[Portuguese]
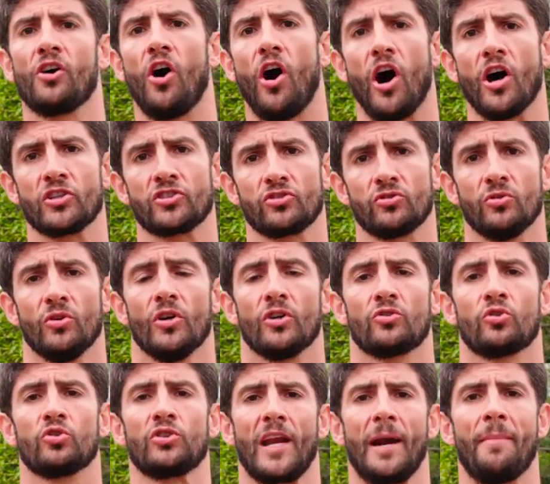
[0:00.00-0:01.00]
e gosto
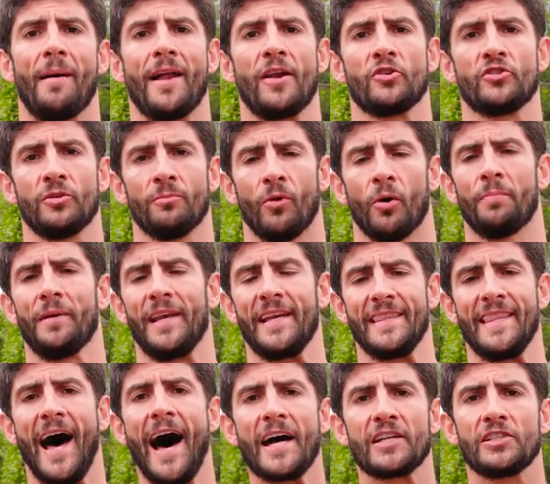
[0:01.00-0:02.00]
do trabalho de
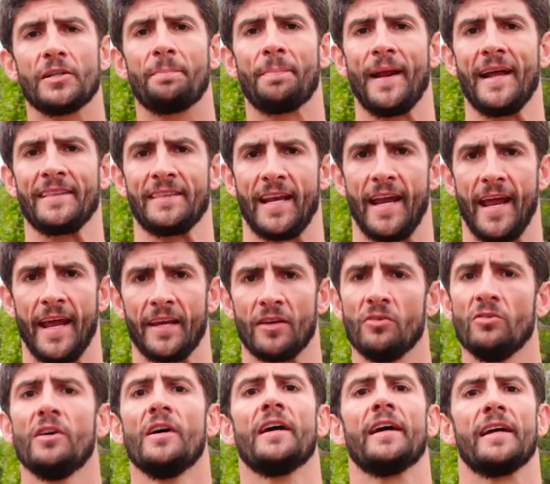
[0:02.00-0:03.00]
mobilidade
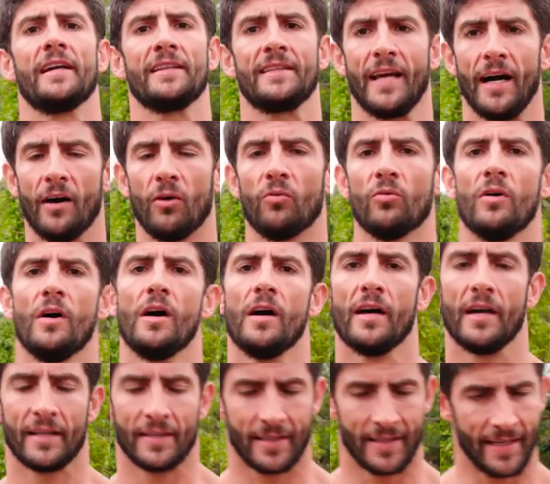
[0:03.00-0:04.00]
pré-treino. Então,
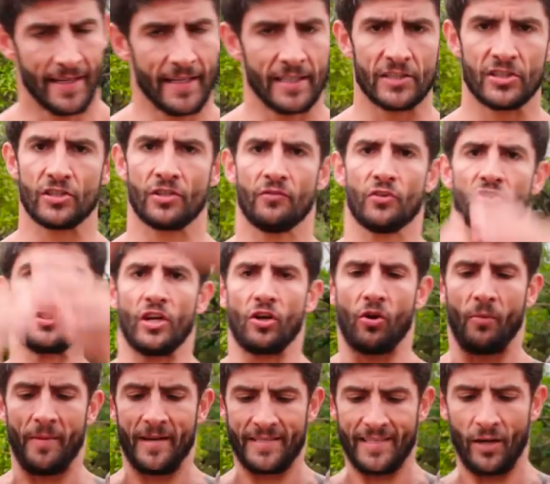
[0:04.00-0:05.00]
antes de você
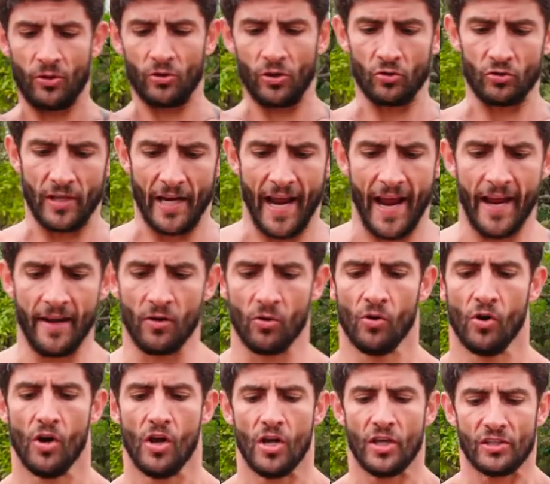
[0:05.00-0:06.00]
começar o teu treino,
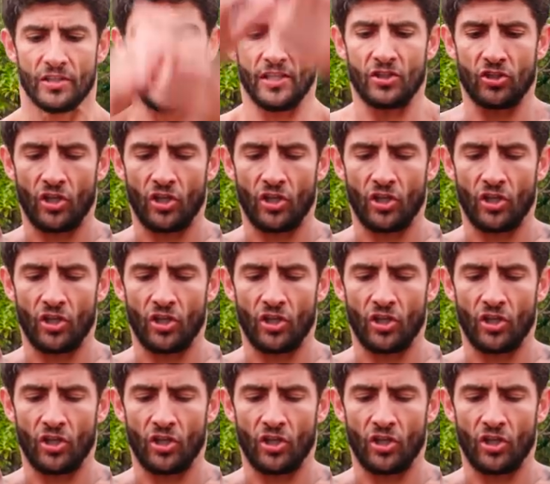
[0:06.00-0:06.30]
se